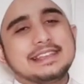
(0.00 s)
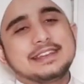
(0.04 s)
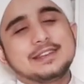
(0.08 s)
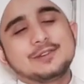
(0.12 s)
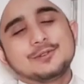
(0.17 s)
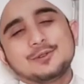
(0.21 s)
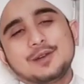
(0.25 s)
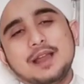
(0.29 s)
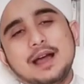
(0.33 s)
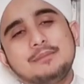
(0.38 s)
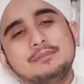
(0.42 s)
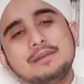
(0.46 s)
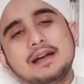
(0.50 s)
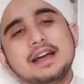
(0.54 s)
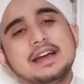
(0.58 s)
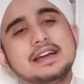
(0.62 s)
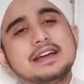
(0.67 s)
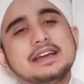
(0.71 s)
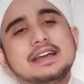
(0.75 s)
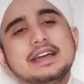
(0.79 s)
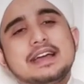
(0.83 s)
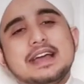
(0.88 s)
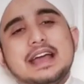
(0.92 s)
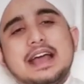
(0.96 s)
Jadi
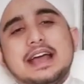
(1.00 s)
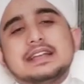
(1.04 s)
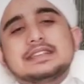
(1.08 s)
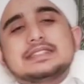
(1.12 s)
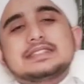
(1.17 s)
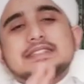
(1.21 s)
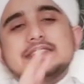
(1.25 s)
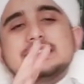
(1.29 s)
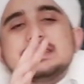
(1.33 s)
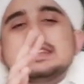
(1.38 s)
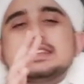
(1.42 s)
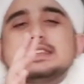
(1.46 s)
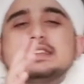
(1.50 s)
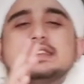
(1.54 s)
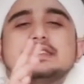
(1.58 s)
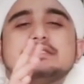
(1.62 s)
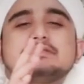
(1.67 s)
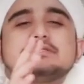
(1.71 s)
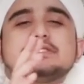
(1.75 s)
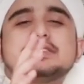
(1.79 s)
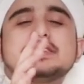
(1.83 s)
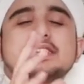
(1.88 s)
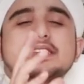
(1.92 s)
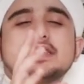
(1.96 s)
ulama
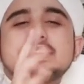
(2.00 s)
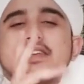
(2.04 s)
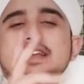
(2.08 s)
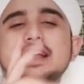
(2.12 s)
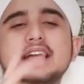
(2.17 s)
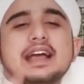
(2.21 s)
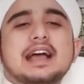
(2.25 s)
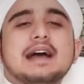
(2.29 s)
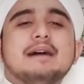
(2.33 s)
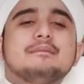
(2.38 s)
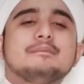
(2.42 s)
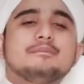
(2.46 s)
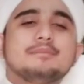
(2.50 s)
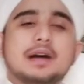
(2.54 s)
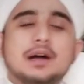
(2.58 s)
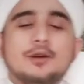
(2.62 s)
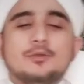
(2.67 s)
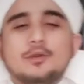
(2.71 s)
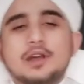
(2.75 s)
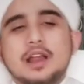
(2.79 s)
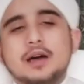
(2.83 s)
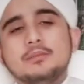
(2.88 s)
ngasih ciri yang gampang.